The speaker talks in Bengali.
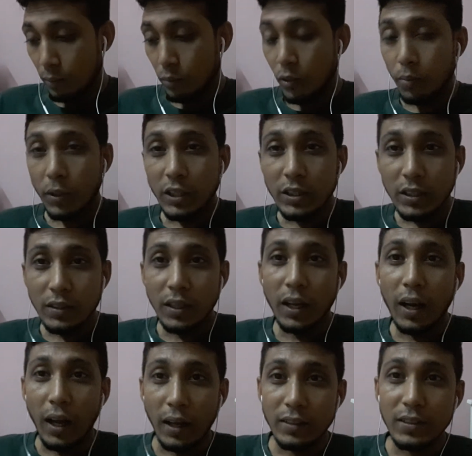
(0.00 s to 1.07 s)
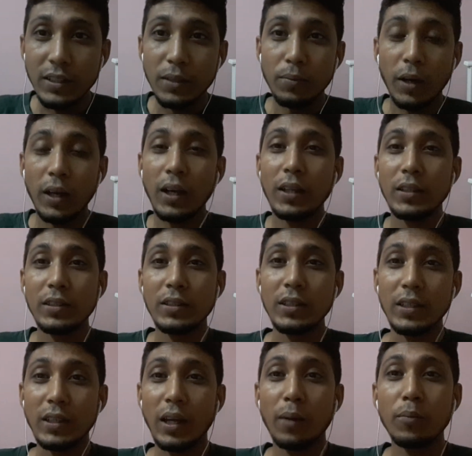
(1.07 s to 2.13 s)
প্রবাসে যারা আসি
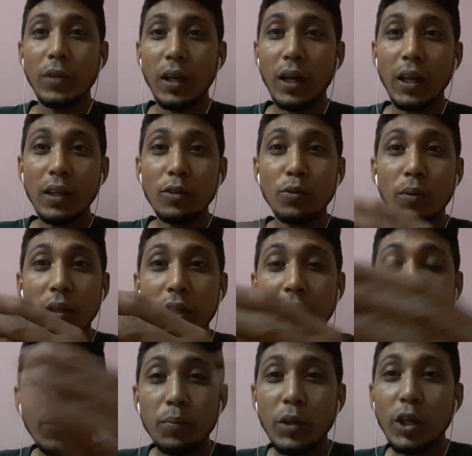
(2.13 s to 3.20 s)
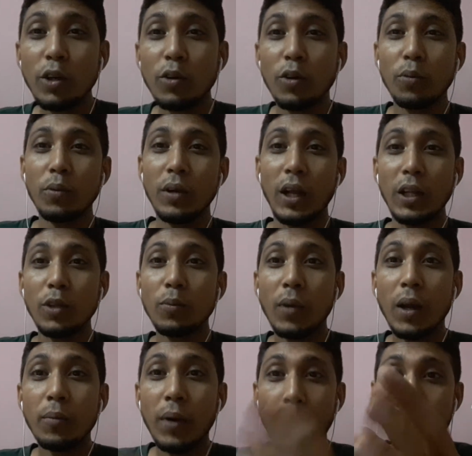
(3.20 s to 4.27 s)
বাংলাদেশি আমরা তোমাদেরকে বিয়ে করব না
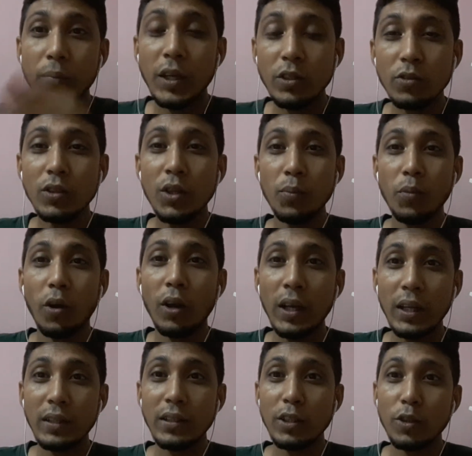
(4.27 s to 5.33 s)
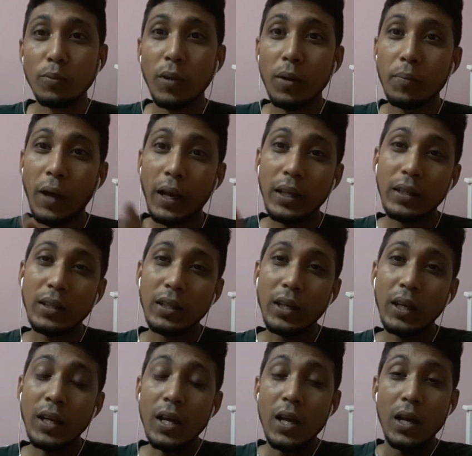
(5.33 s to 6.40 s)
তোমার বাপ মা যদি বলে যে তোমার বাড়িতে
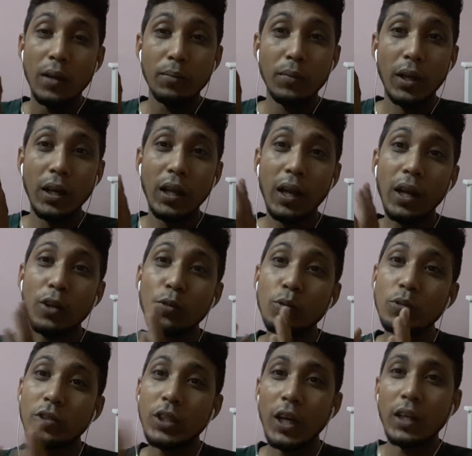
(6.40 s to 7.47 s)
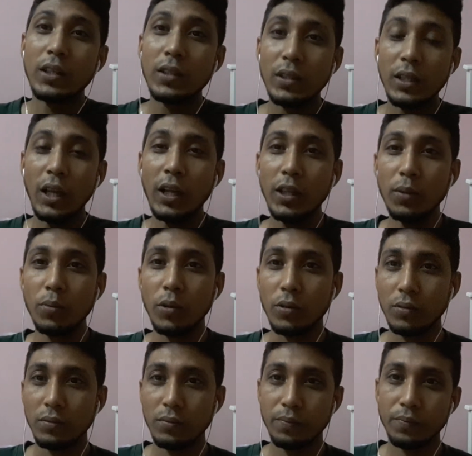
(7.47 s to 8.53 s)
মানে টু জেড দিয়ে দিব
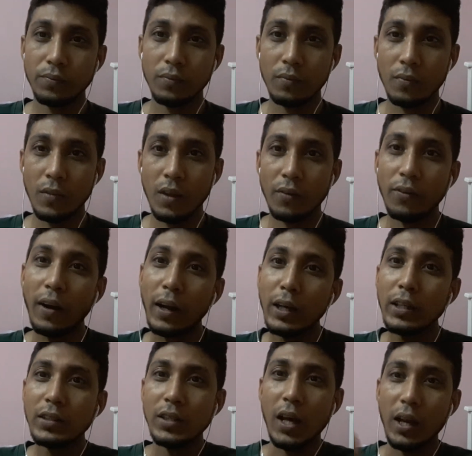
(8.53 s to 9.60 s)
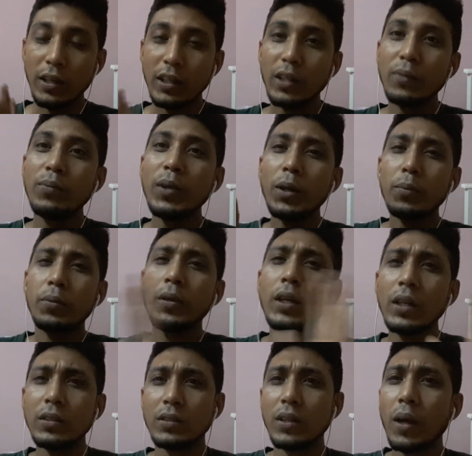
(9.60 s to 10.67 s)
ফার্নিচার টিভি
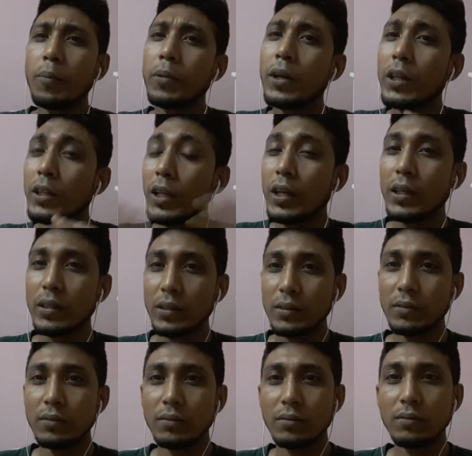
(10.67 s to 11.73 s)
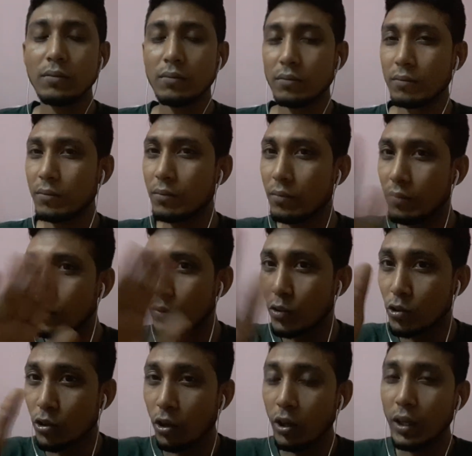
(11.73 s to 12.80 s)
ফ্রিজ এভরিথিং
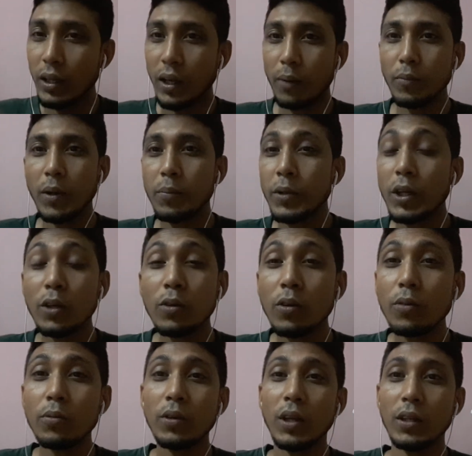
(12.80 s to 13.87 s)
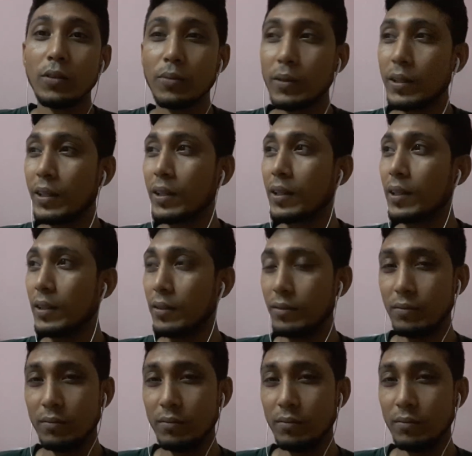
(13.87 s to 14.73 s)
সরি আমরা বিয়ে করব না তোমাদেরকে